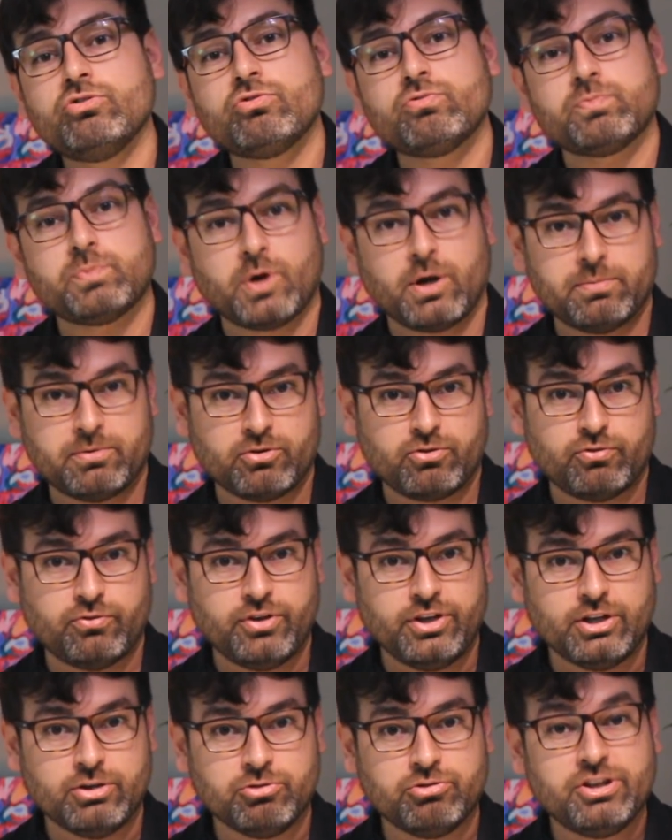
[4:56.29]
os próprios
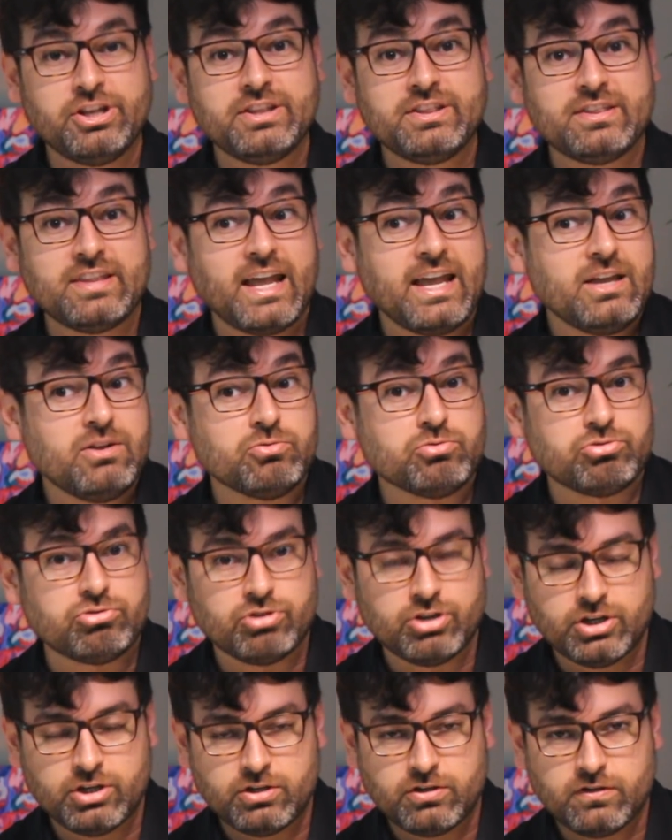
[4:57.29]
filhos inteiros,